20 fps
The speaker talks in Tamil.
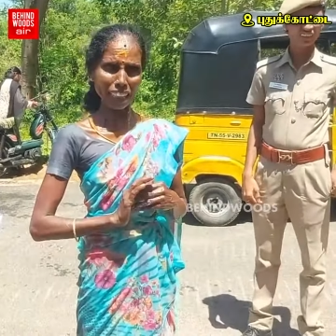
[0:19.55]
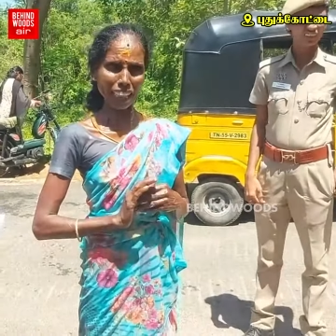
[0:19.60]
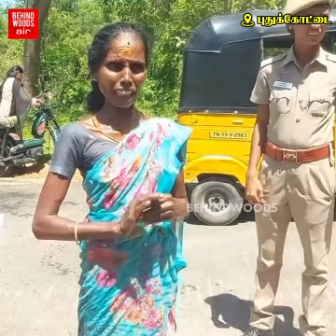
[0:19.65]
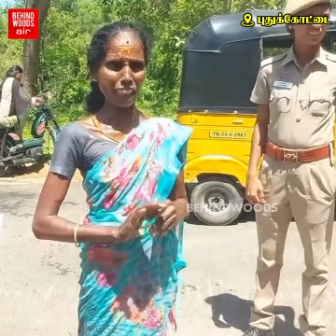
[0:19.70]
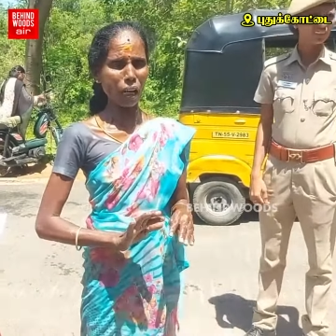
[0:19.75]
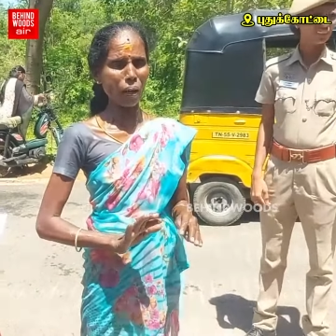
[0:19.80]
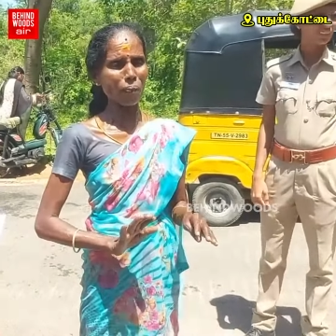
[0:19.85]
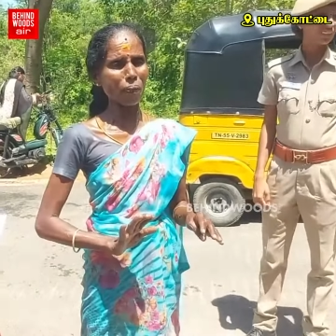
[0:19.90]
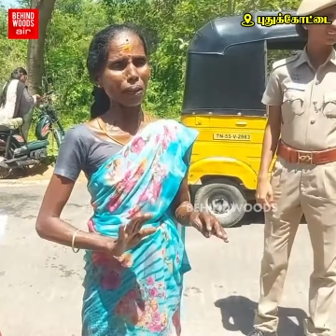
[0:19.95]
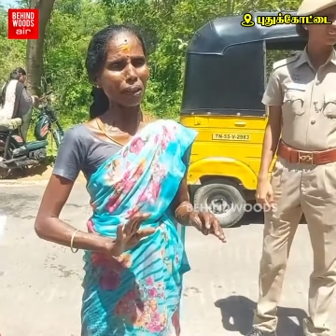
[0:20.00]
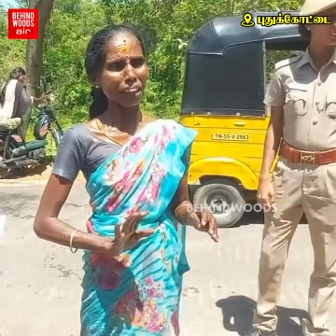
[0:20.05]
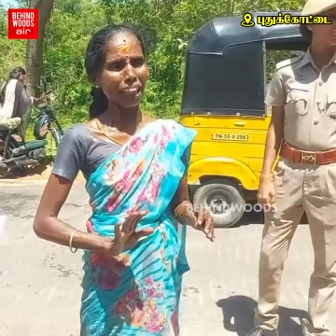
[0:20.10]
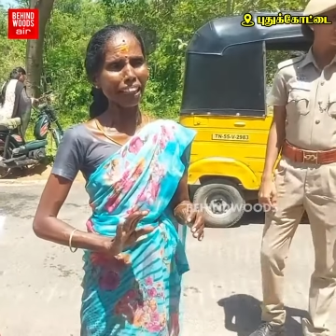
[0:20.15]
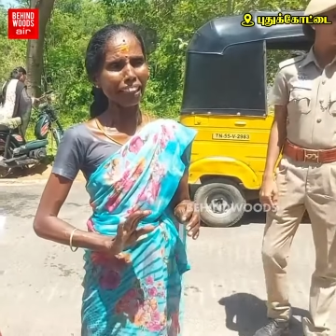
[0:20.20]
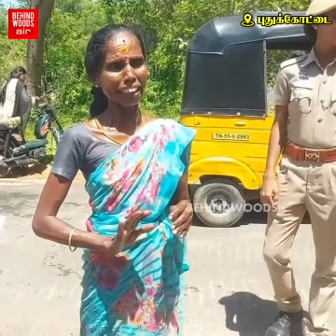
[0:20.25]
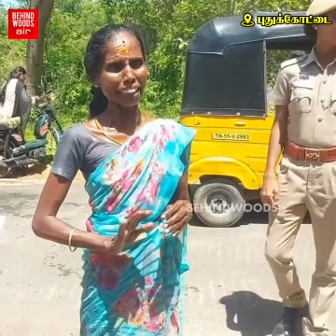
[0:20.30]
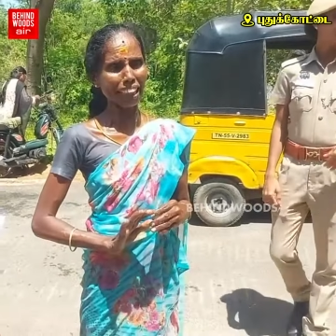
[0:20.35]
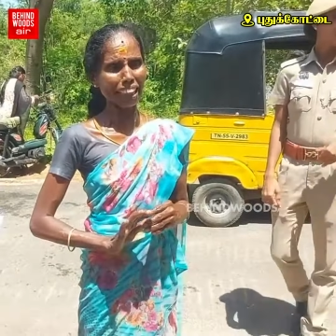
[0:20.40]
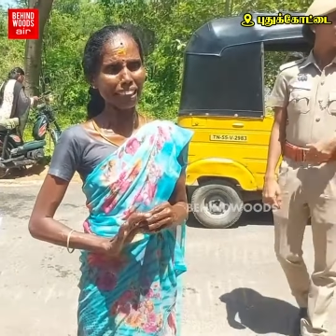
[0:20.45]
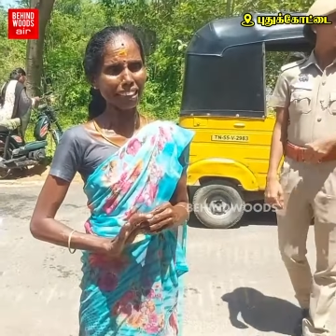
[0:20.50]
ஆடு காப்பி
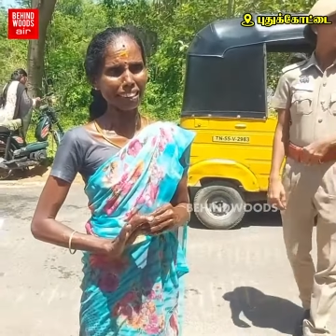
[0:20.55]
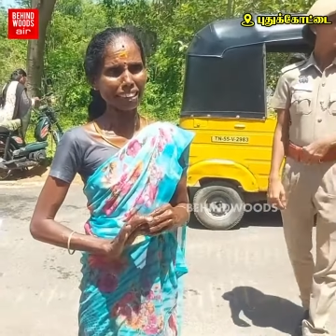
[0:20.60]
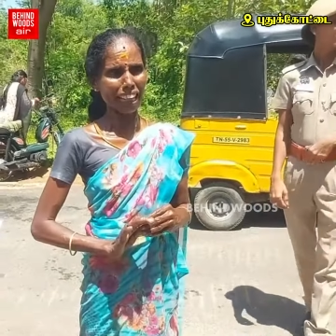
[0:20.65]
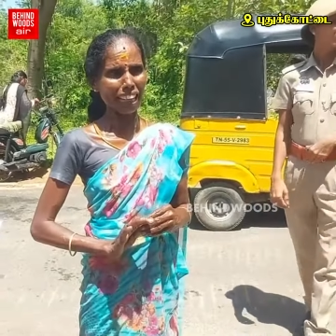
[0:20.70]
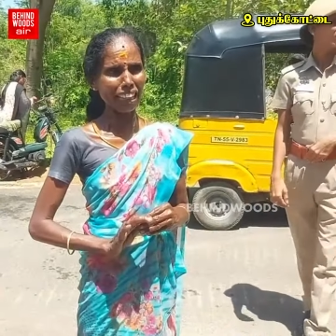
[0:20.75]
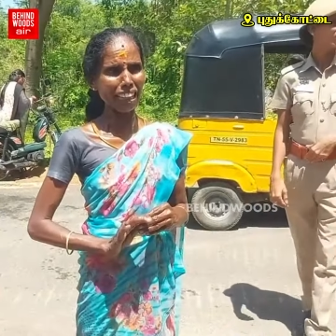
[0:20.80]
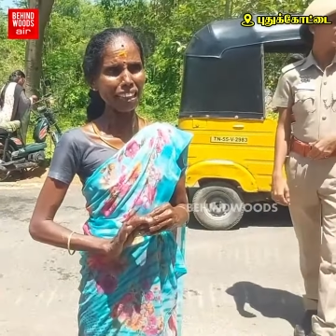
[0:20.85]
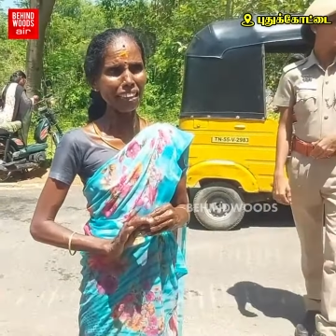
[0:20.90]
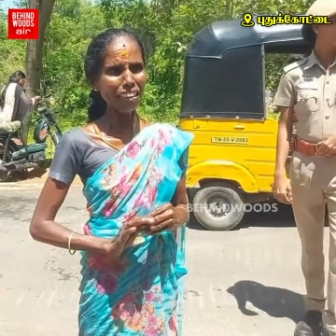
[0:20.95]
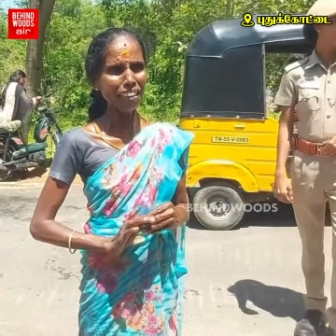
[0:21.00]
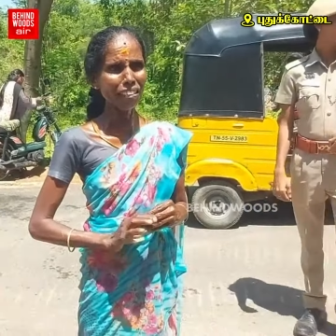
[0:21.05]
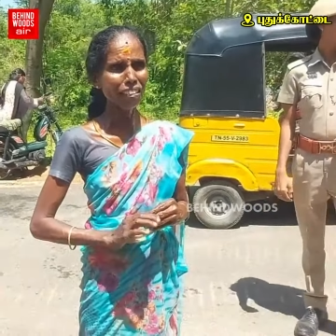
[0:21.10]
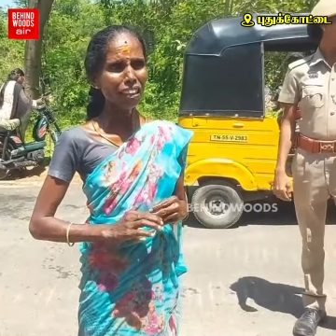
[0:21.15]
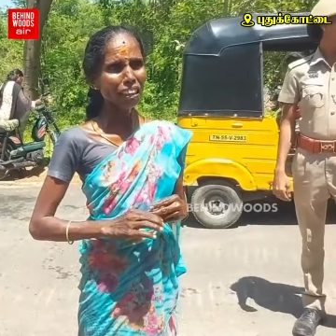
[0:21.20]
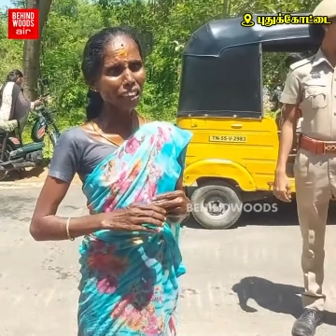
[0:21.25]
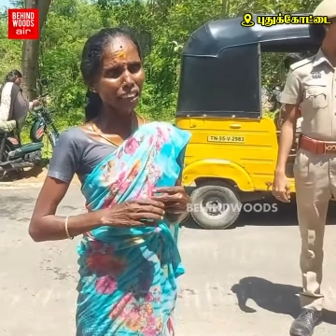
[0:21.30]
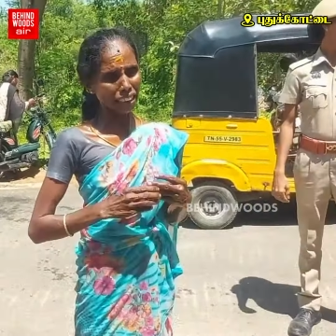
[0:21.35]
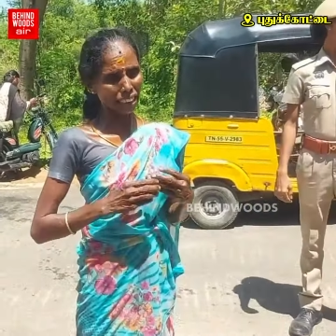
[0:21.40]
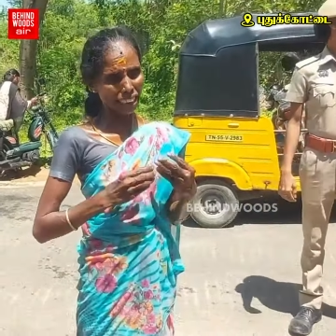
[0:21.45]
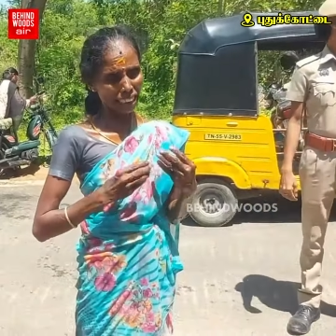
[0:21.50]
வரையும் இருக்குதான்
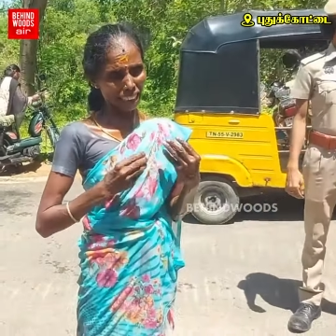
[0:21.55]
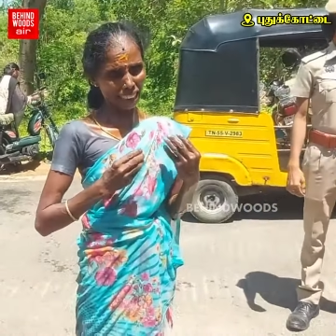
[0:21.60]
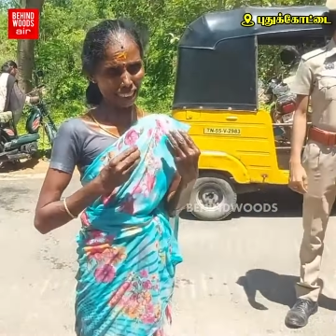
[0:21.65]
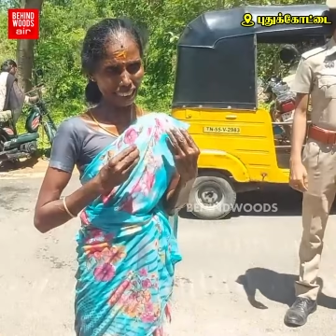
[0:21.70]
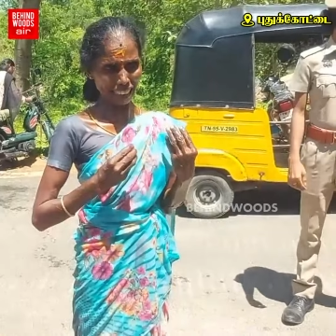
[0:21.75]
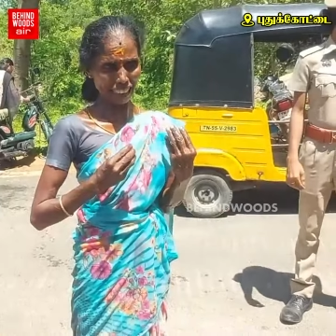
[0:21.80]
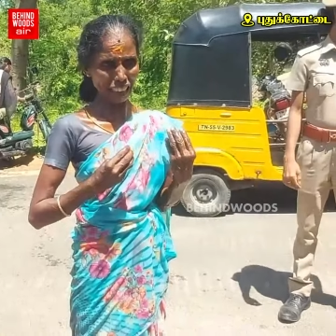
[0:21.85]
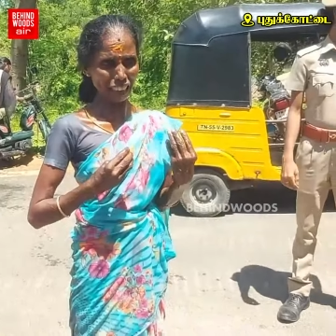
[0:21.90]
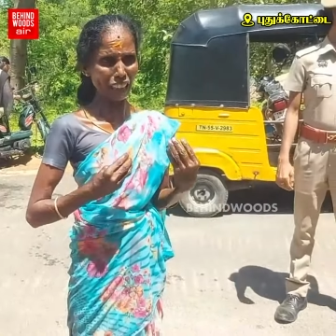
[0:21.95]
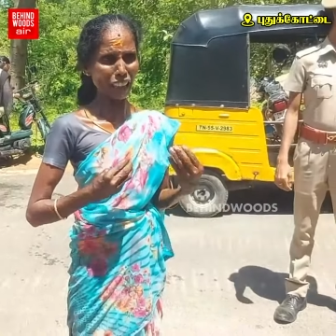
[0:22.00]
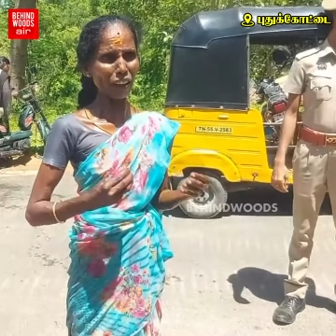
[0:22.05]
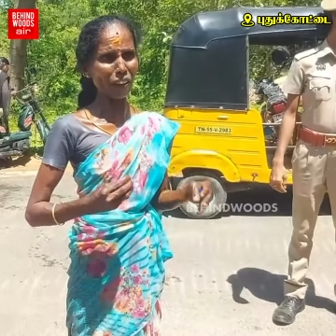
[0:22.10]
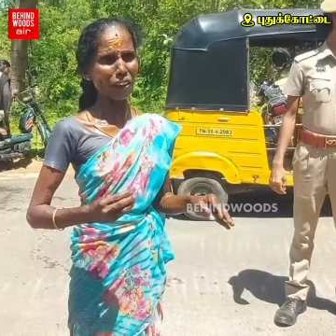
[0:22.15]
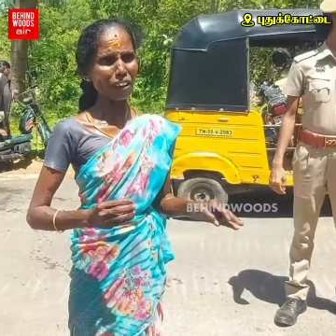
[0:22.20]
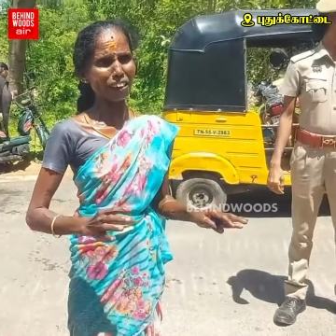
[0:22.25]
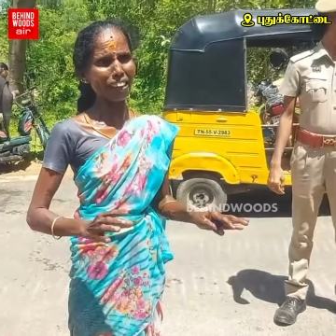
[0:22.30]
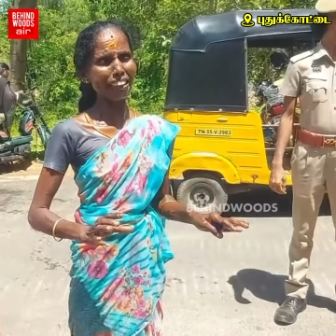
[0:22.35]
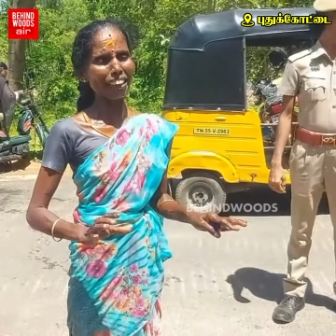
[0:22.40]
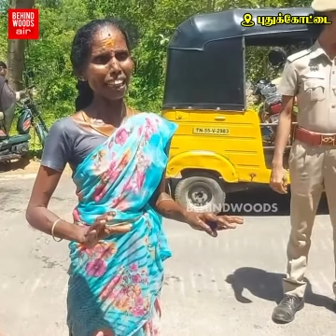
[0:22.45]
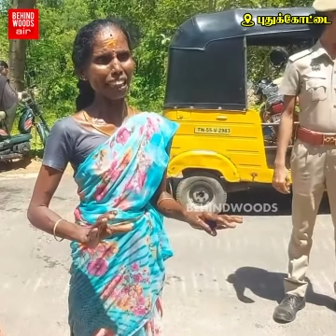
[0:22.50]
எங்களுக்கு இருந்த
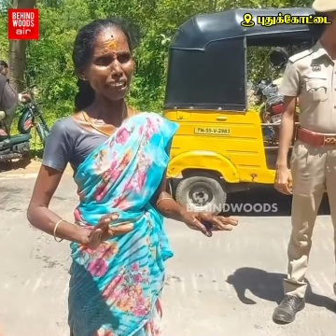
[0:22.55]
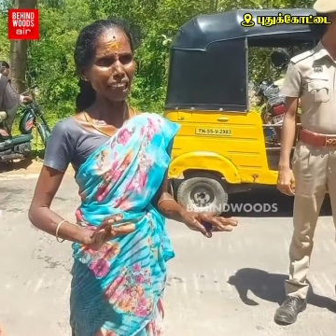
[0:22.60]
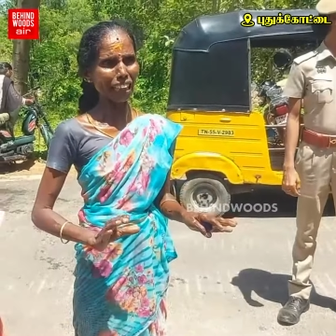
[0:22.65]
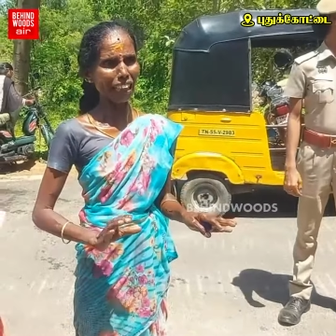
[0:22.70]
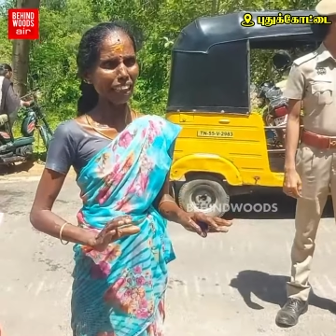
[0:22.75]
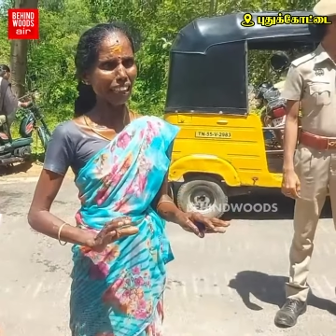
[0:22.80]
போதும் இடம்